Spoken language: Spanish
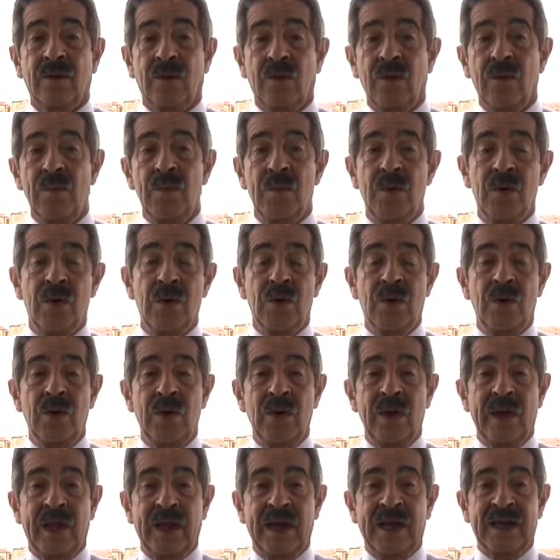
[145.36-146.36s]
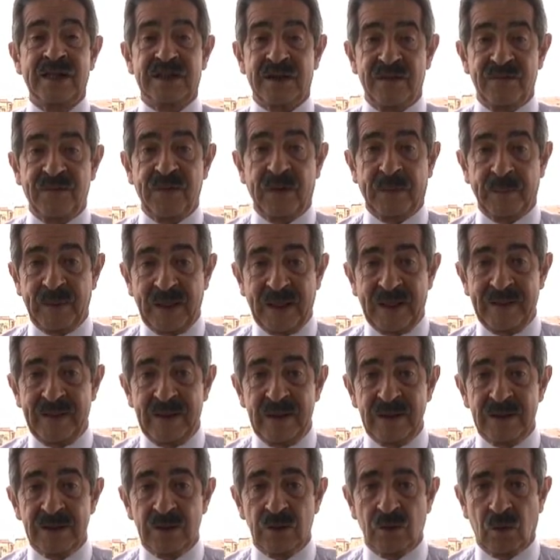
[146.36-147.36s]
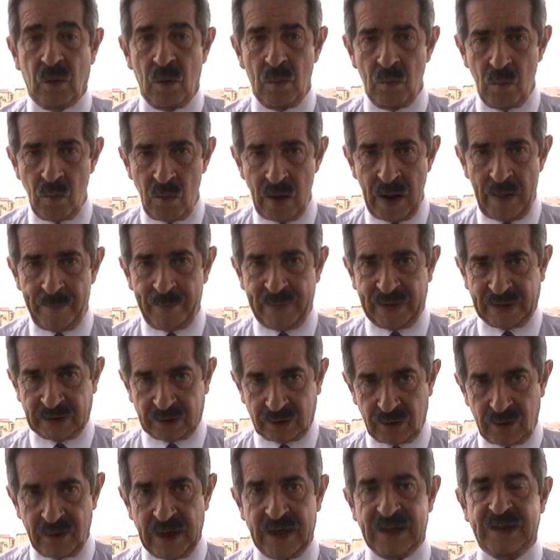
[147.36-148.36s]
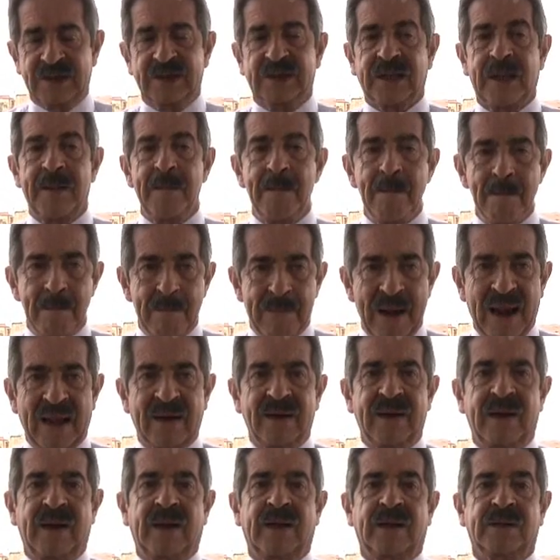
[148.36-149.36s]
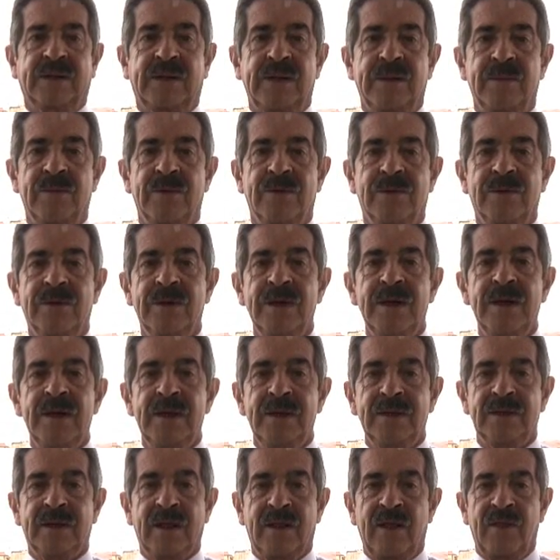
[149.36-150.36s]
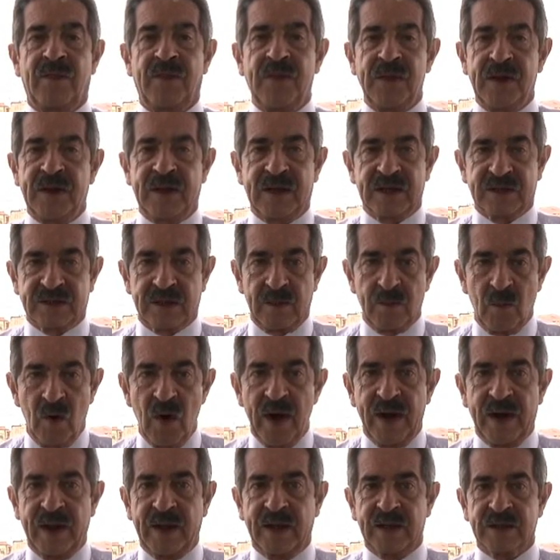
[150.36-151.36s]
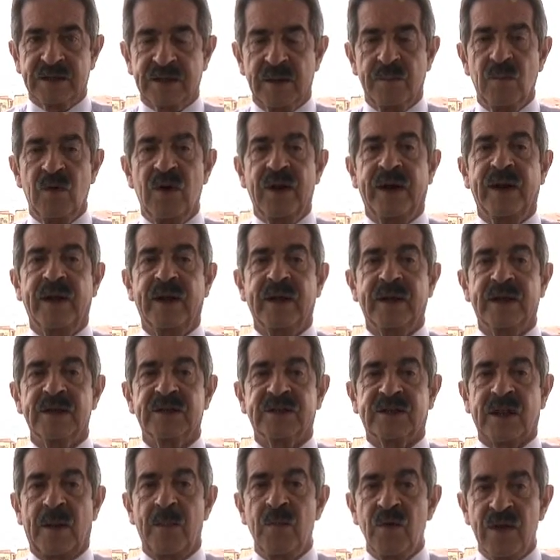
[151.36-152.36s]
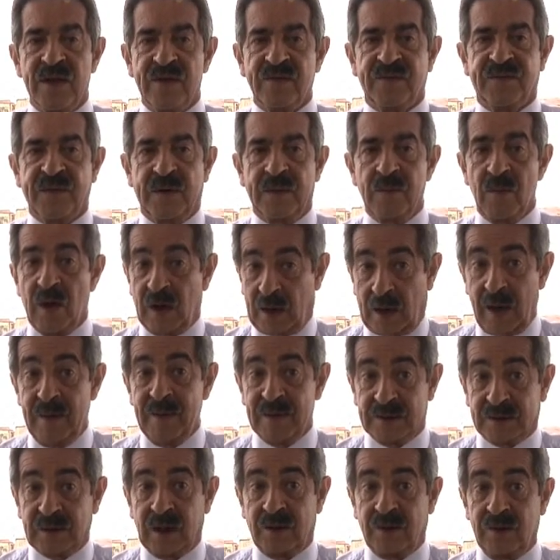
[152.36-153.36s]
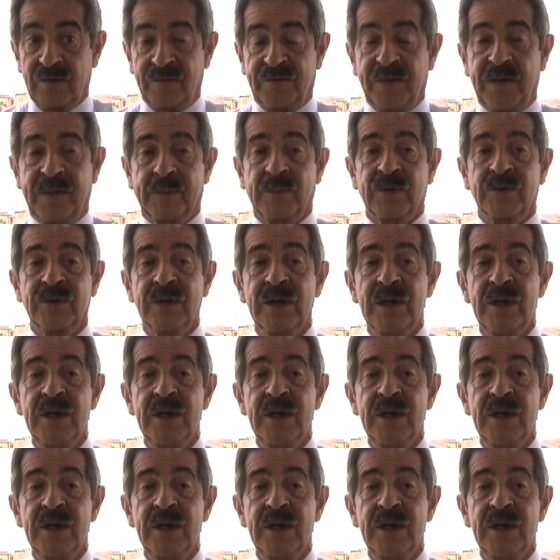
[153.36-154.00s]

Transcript: como en las enfermedades, como una persona está en plan negativo de decir que se muere, que se muere, que está muy enfermo, acaba estando enfermo.